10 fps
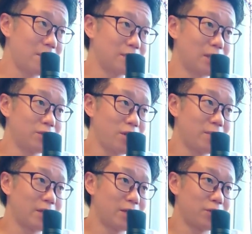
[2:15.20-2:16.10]
まあ、例え
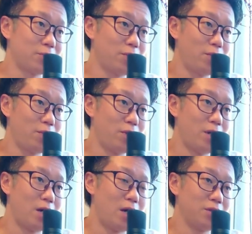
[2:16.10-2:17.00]
ばだけども、
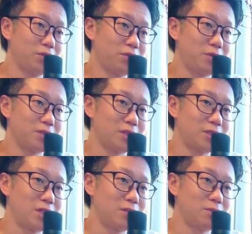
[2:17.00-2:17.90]
あの人は
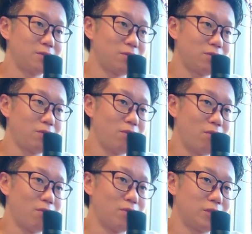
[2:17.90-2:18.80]
絶対自分のこと
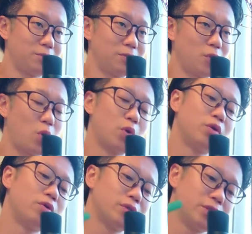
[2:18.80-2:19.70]
を、自分のこ
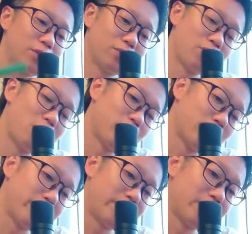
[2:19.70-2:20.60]
の仕事を
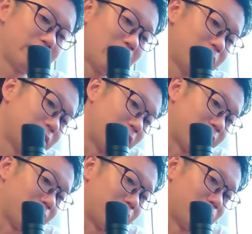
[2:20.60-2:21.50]
求めてくれるん
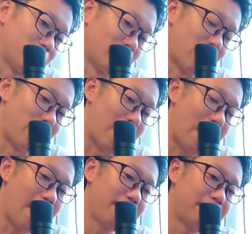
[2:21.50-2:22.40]
だっていうことが、ま
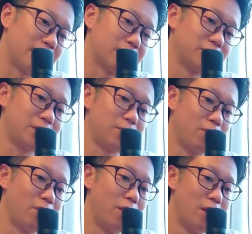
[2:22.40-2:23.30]
あ、あったとして
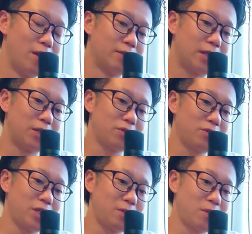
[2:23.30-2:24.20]
も、で
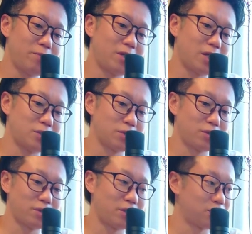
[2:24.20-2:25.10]
特に今みたい状
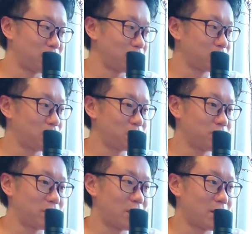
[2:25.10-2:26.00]
況になるとすご
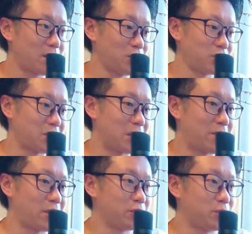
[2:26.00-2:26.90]
くそれが顕著に現
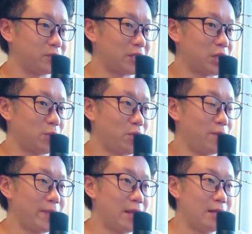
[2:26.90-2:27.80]
れると思うんだけど
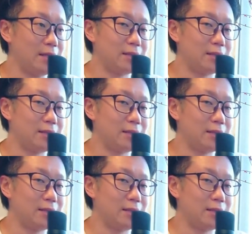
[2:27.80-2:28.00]
も